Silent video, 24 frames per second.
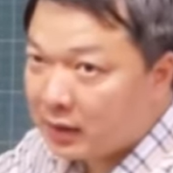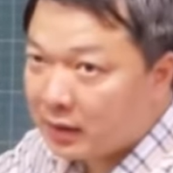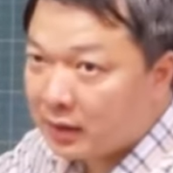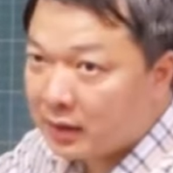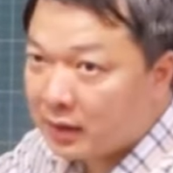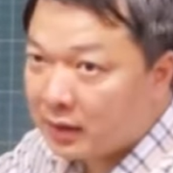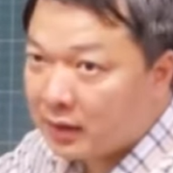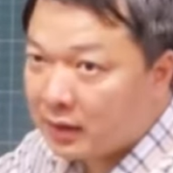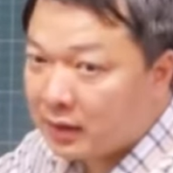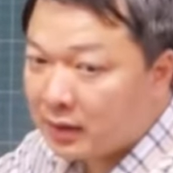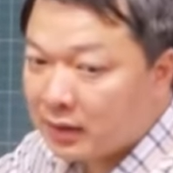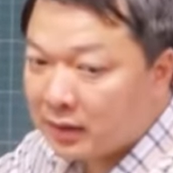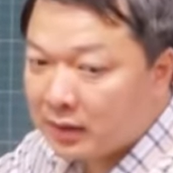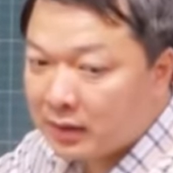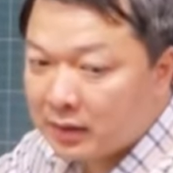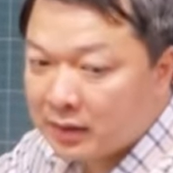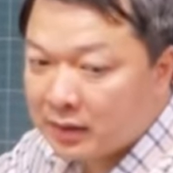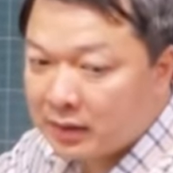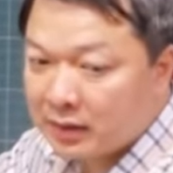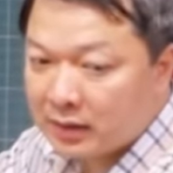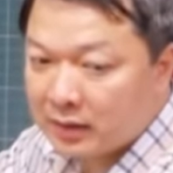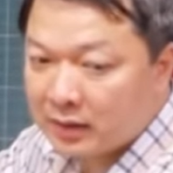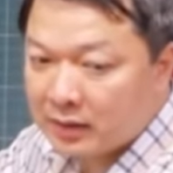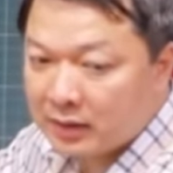giữa nhà đấy
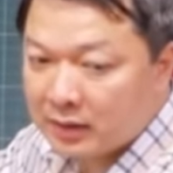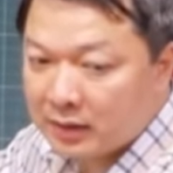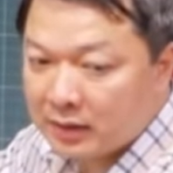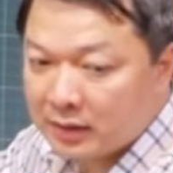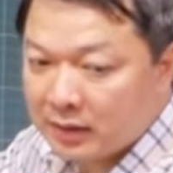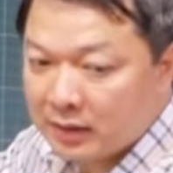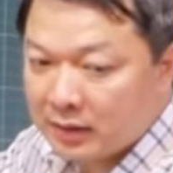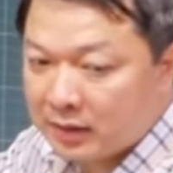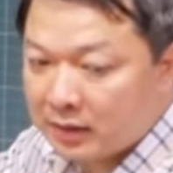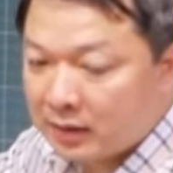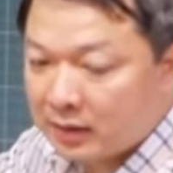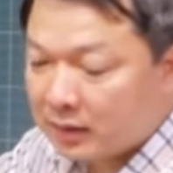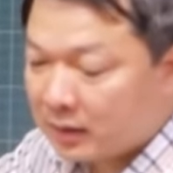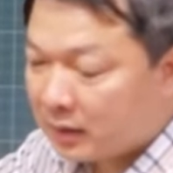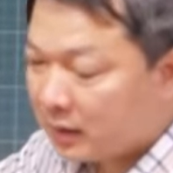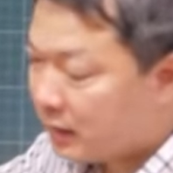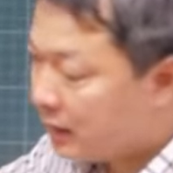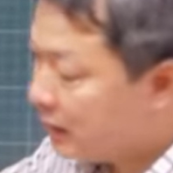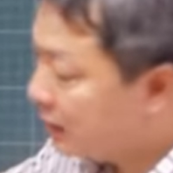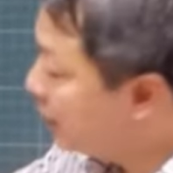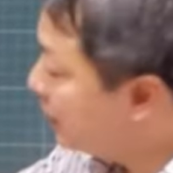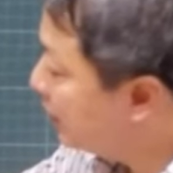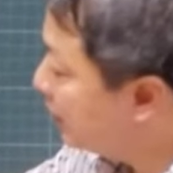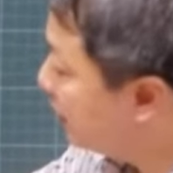ạ
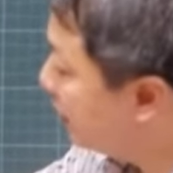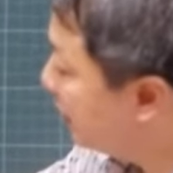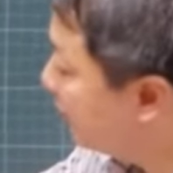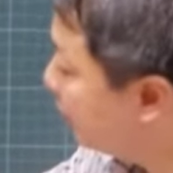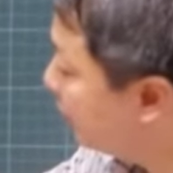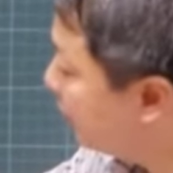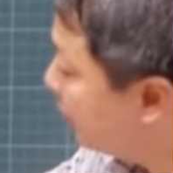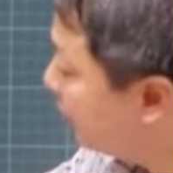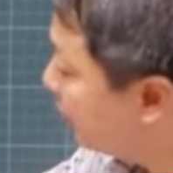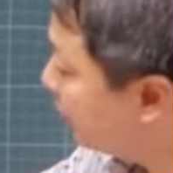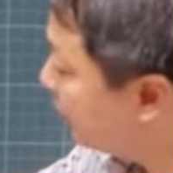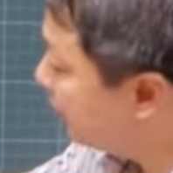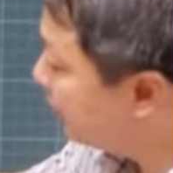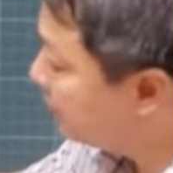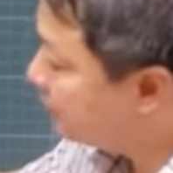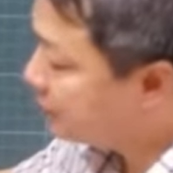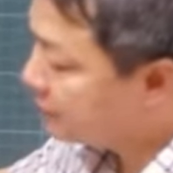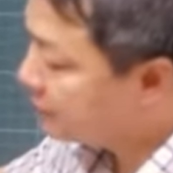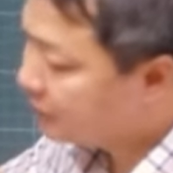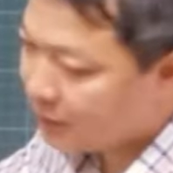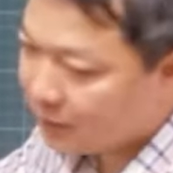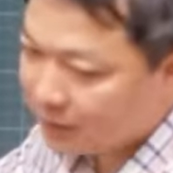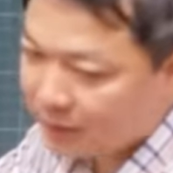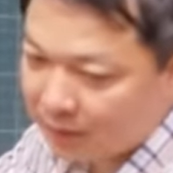tức là từ từ ngoài
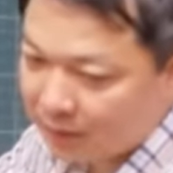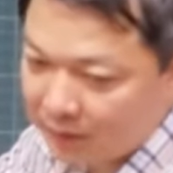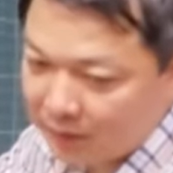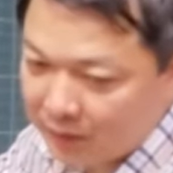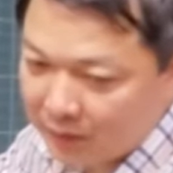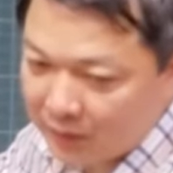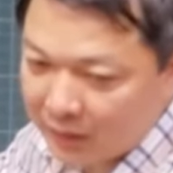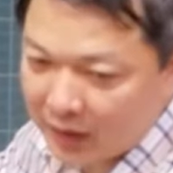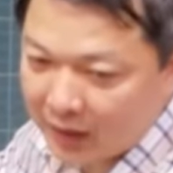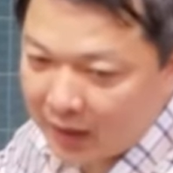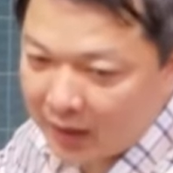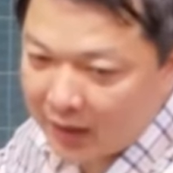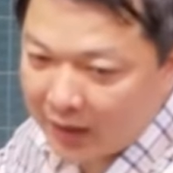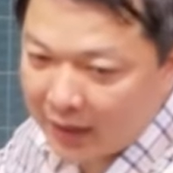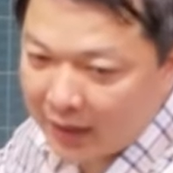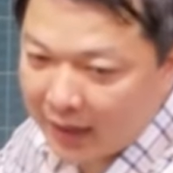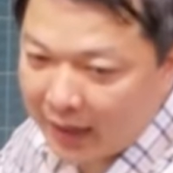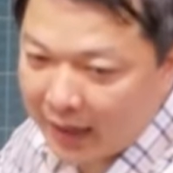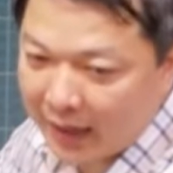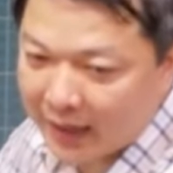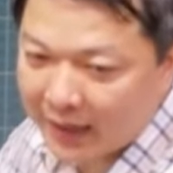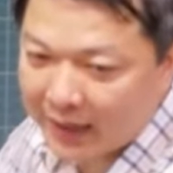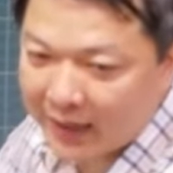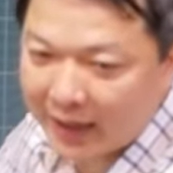cửa vào
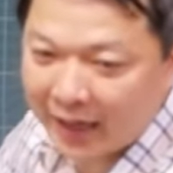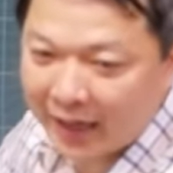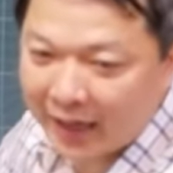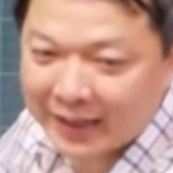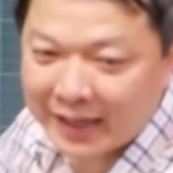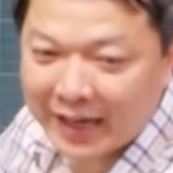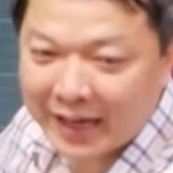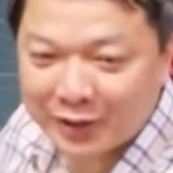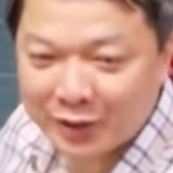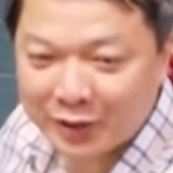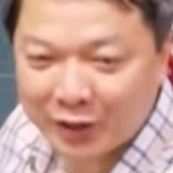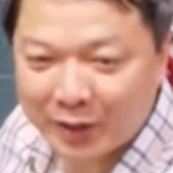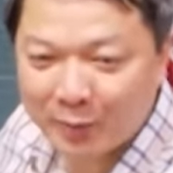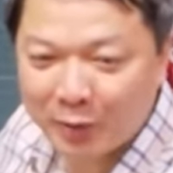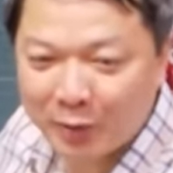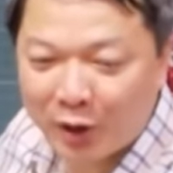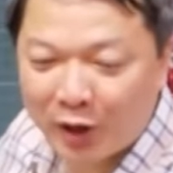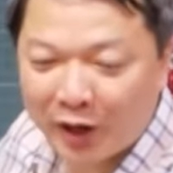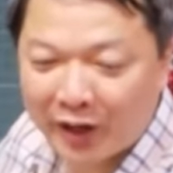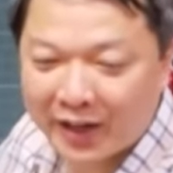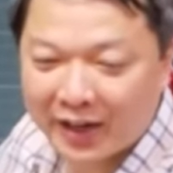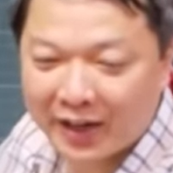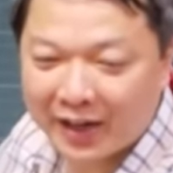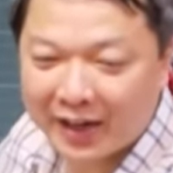anh anh để cho em
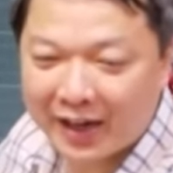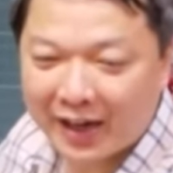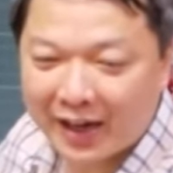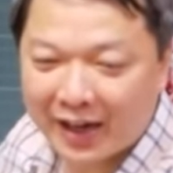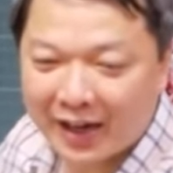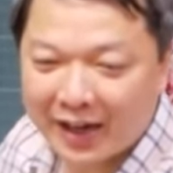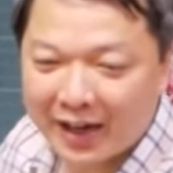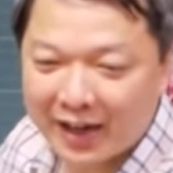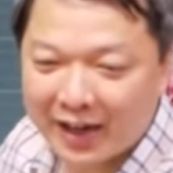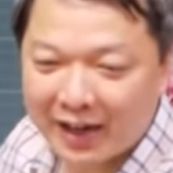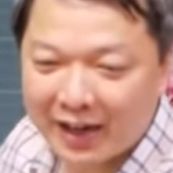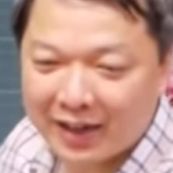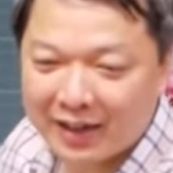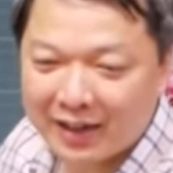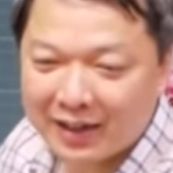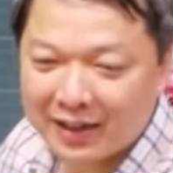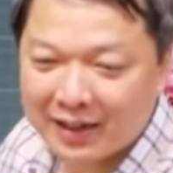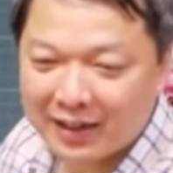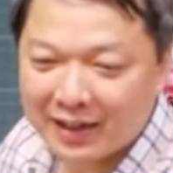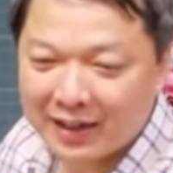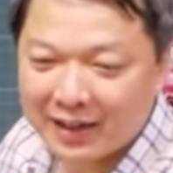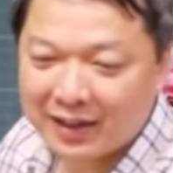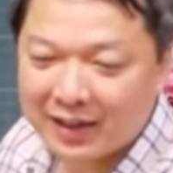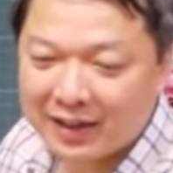hỏi là 8 mét thì đến cầu
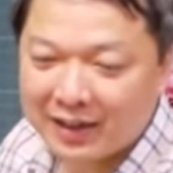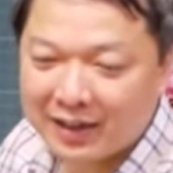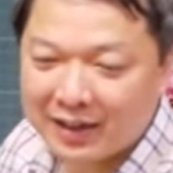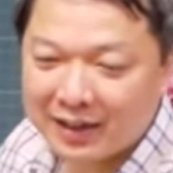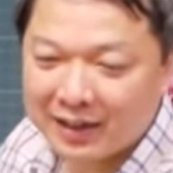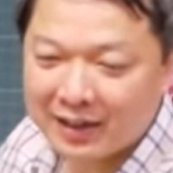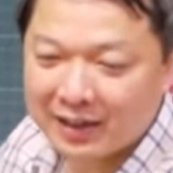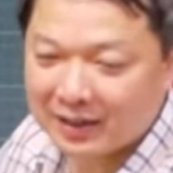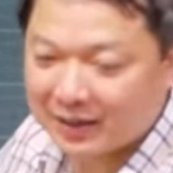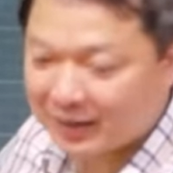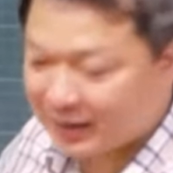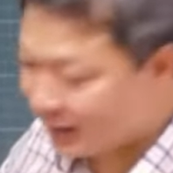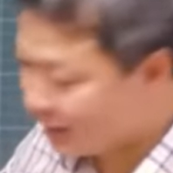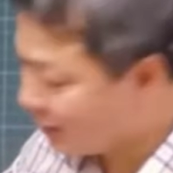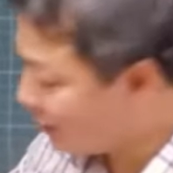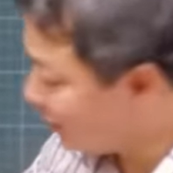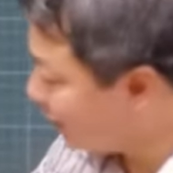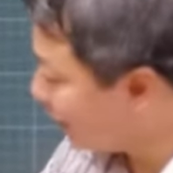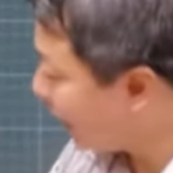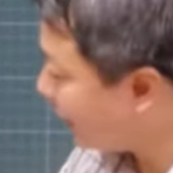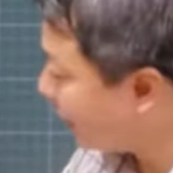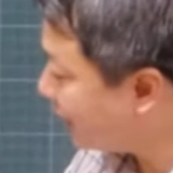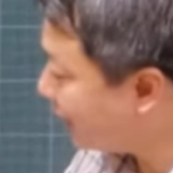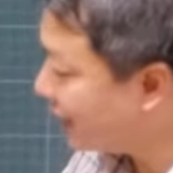thang ạ
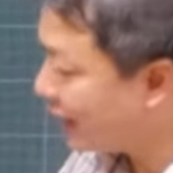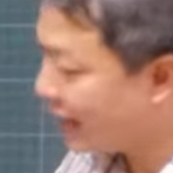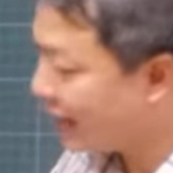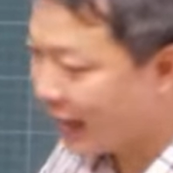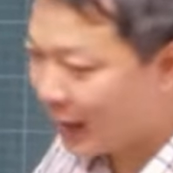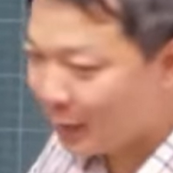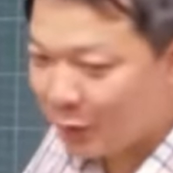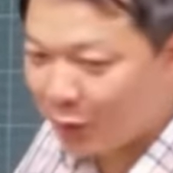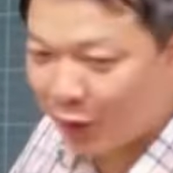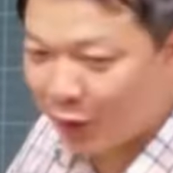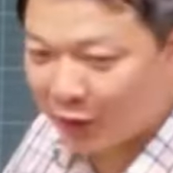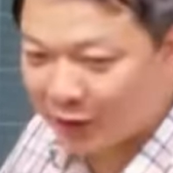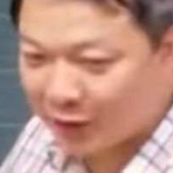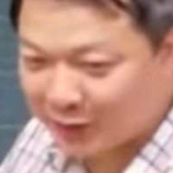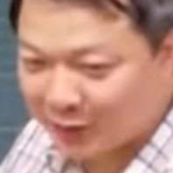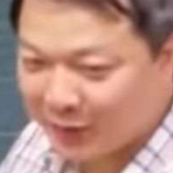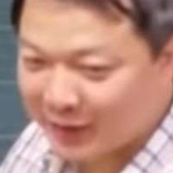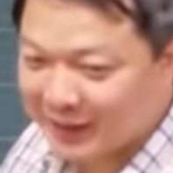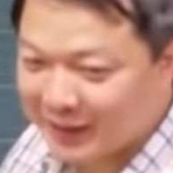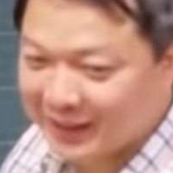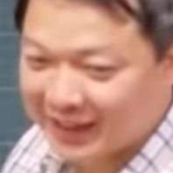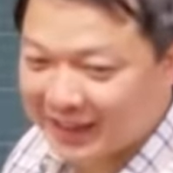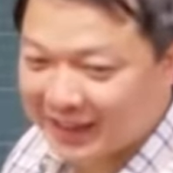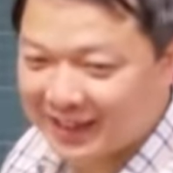rồi anh cứ để em hỏi xong
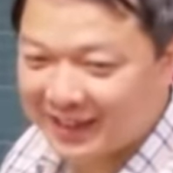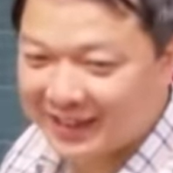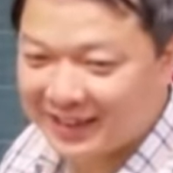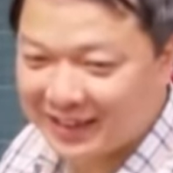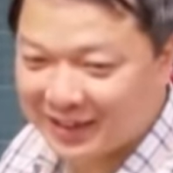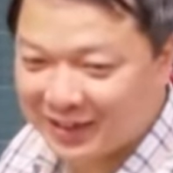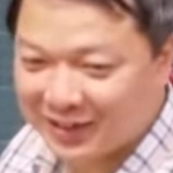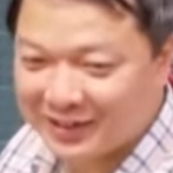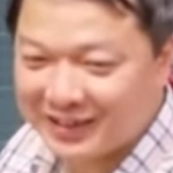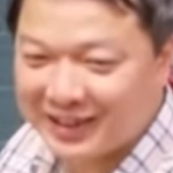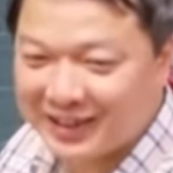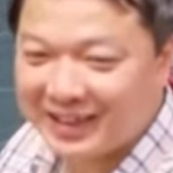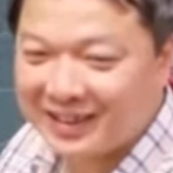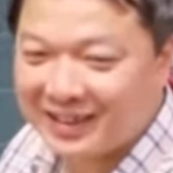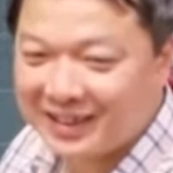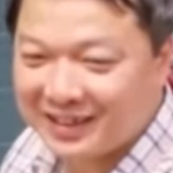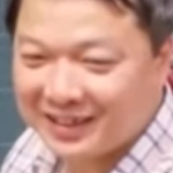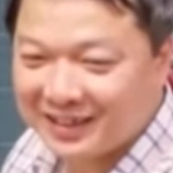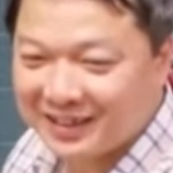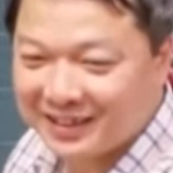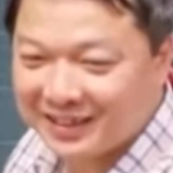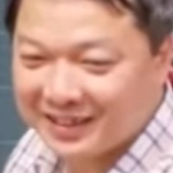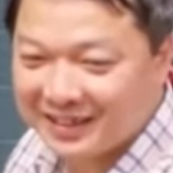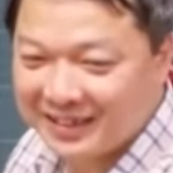anh trả lời thì nó dễ
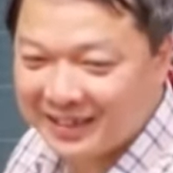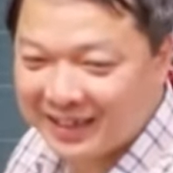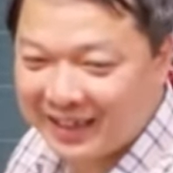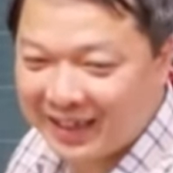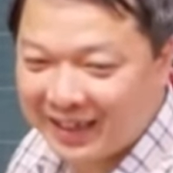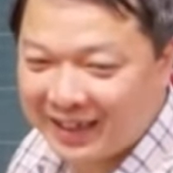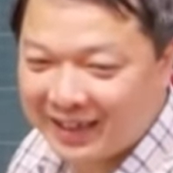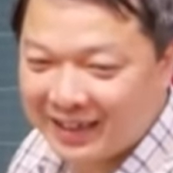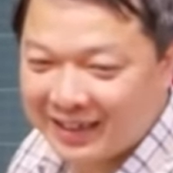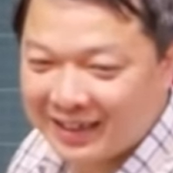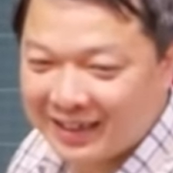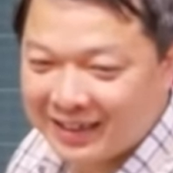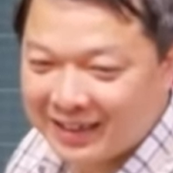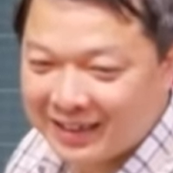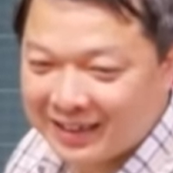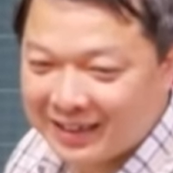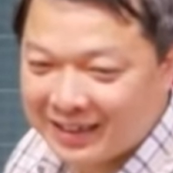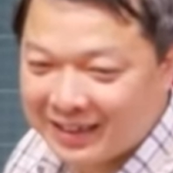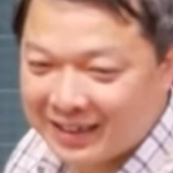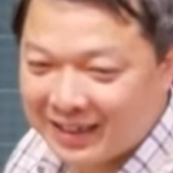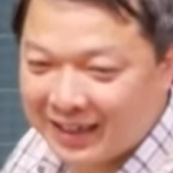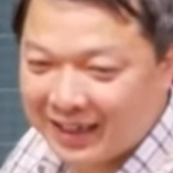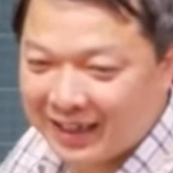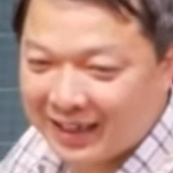hơn nha
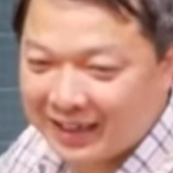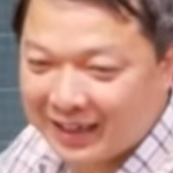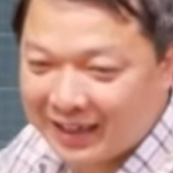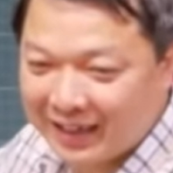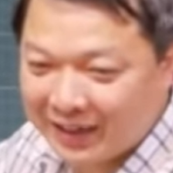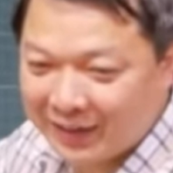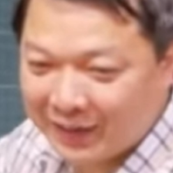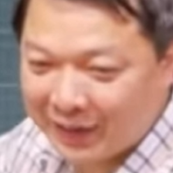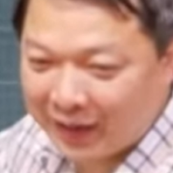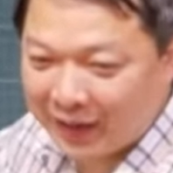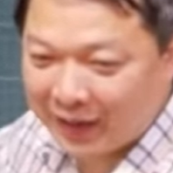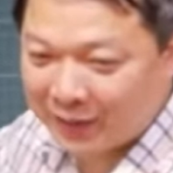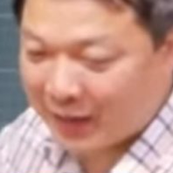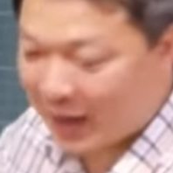nghĩa là đi vào